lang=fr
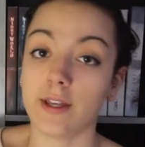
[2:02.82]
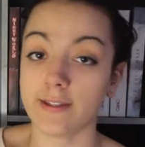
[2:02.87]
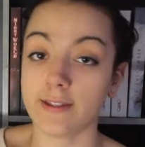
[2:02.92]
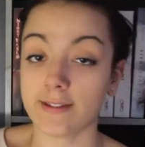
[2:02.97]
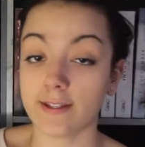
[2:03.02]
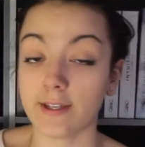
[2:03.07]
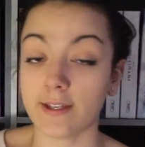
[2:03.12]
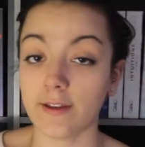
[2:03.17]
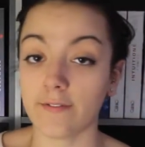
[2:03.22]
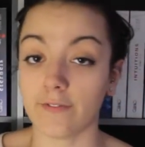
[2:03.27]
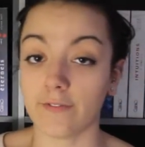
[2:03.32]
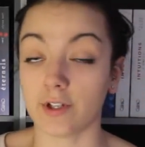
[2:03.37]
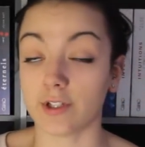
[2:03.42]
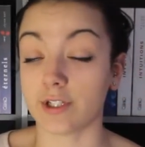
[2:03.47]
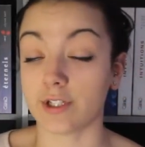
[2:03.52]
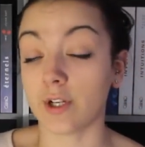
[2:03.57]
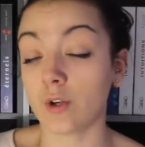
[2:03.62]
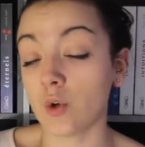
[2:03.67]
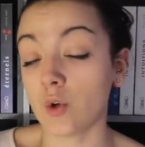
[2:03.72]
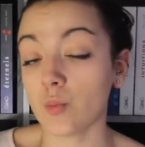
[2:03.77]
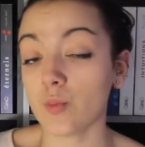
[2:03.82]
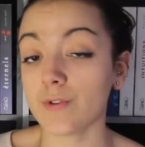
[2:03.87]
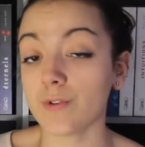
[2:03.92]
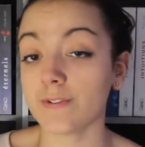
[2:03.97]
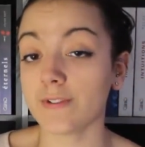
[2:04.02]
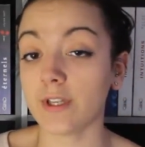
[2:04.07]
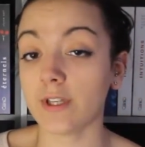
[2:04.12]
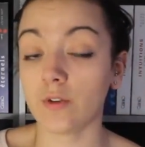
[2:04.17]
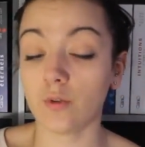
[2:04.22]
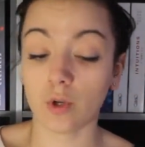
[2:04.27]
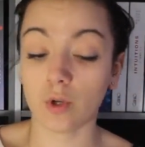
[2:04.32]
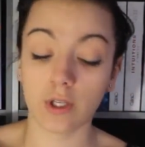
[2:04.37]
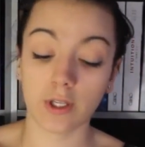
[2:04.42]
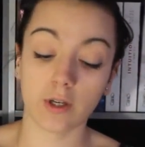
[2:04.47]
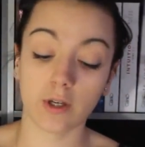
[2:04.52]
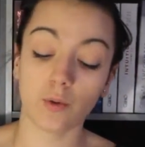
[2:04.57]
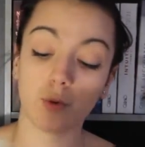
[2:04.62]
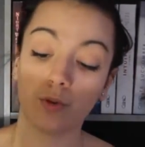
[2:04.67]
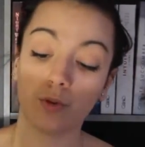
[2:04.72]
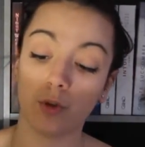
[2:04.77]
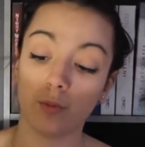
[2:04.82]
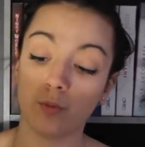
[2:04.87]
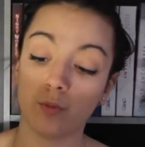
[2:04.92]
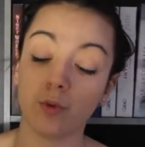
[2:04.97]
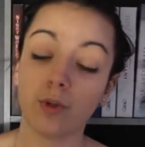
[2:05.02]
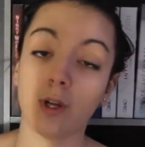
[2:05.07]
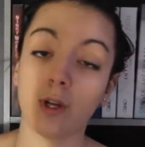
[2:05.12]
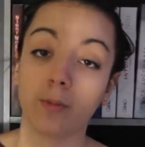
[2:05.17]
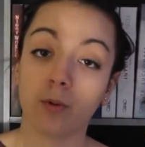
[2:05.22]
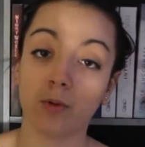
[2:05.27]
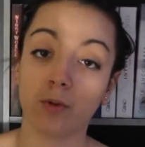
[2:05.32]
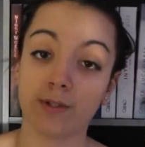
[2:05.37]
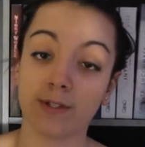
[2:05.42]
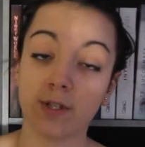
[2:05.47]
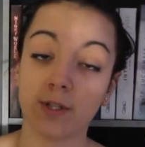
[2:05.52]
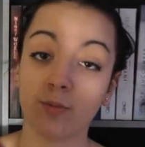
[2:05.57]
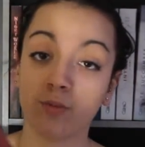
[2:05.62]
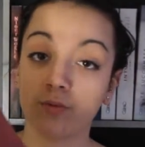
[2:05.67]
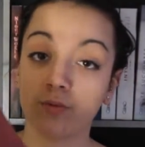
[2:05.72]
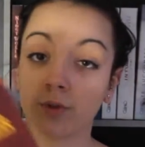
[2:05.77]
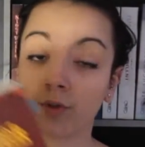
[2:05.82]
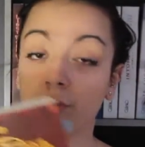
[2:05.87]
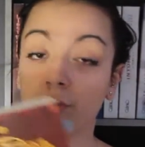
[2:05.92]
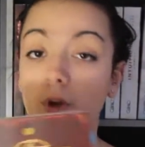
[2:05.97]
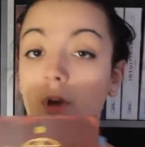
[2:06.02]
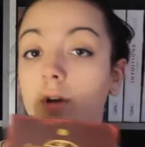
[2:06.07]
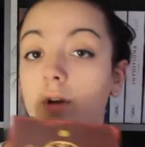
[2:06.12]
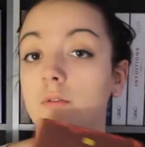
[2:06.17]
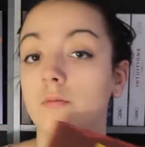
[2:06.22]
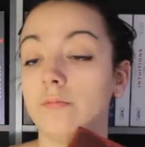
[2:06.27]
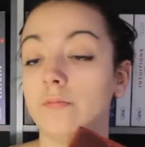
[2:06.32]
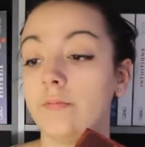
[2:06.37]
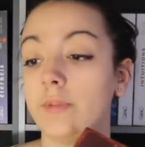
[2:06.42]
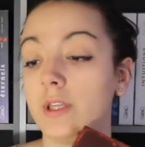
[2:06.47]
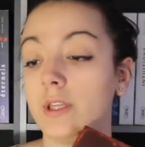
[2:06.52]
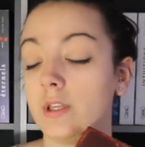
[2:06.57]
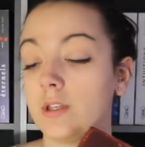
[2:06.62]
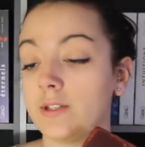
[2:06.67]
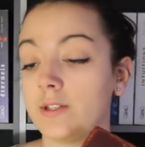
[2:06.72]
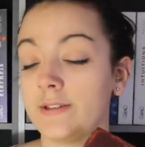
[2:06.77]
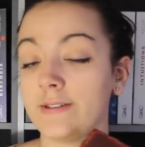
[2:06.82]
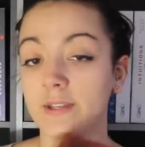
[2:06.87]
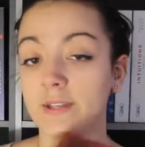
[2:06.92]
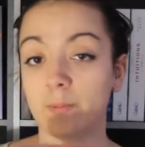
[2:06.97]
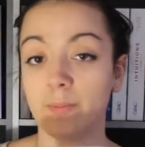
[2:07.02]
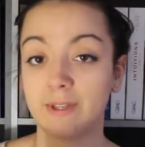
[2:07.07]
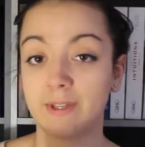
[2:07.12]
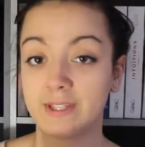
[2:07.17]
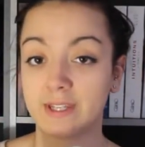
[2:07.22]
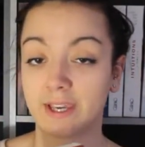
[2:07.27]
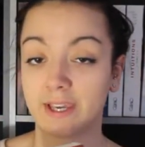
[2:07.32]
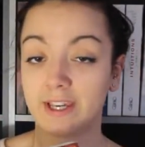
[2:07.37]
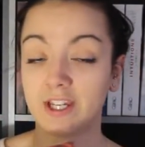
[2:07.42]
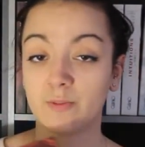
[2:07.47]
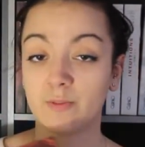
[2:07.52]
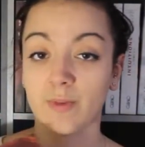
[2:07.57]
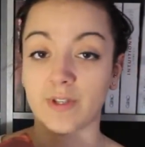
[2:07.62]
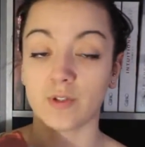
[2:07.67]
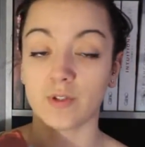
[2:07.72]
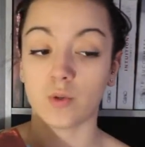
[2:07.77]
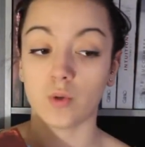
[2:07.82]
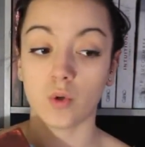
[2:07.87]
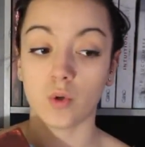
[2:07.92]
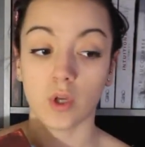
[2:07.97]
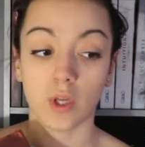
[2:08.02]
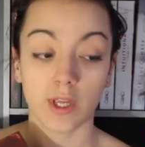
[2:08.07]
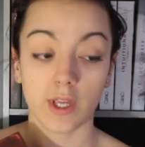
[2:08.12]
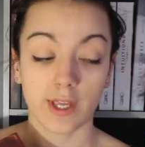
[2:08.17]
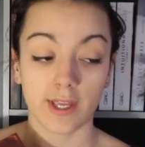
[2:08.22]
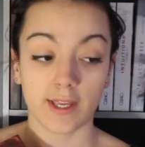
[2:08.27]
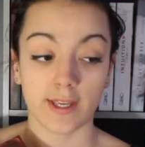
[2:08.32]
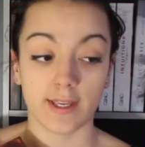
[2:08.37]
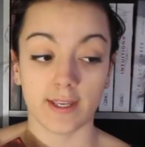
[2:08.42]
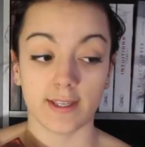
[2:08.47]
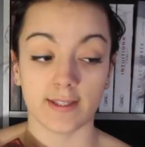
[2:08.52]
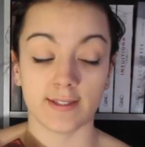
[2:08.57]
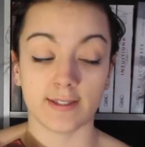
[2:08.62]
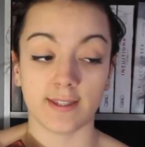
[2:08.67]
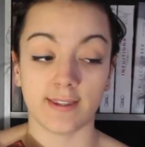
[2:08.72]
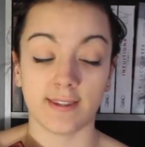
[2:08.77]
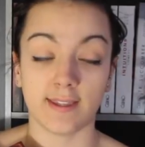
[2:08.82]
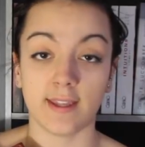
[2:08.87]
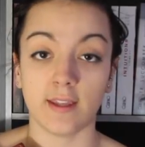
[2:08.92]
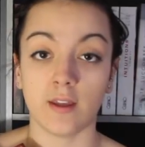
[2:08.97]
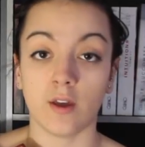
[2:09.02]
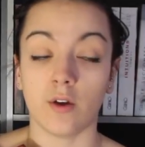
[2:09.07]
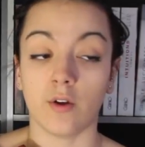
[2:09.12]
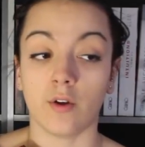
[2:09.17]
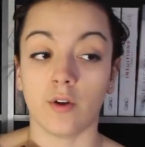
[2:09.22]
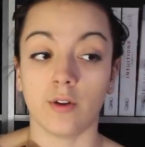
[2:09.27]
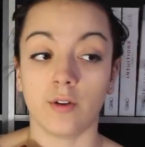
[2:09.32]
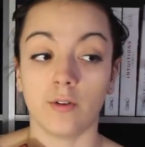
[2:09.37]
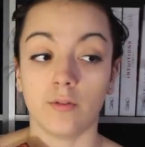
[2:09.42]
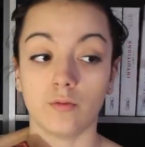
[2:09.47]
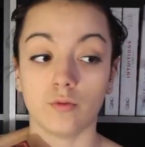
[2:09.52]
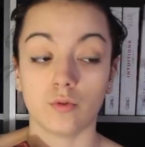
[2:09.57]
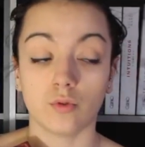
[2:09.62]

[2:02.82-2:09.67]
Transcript: essayé, enfin j'ai commencé de lire le tome 2 de l'apprenti épouvanteur, mais j'ai zappé direct parce que c'était euh,